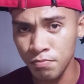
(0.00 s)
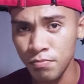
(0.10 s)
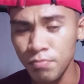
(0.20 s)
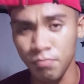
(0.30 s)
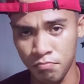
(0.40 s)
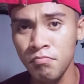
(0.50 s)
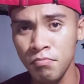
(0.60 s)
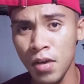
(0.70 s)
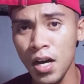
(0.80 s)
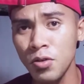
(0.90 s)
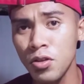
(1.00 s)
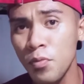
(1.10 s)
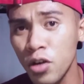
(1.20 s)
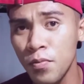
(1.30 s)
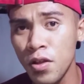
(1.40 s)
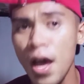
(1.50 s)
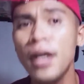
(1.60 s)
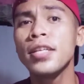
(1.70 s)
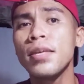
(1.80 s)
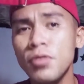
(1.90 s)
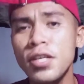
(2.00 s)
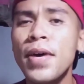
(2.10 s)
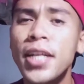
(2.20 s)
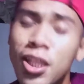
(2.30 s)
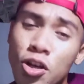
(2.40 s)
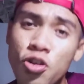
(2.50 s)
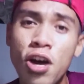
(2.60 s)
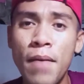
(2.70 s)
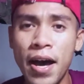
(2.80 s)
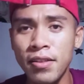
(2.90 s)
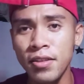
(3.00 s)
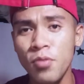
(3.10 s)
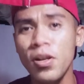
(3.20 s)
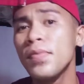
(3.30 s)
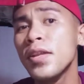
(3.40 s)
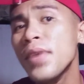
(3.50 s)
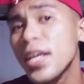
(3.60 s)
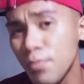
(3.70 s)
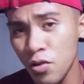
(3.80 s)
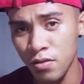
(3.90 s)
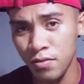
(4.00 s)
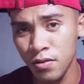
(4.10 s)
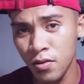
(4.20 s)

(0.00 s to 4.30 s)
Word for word: mga kayudi Pokemon. Ti tapos si Manino nyo naman, ti wala man mahimo.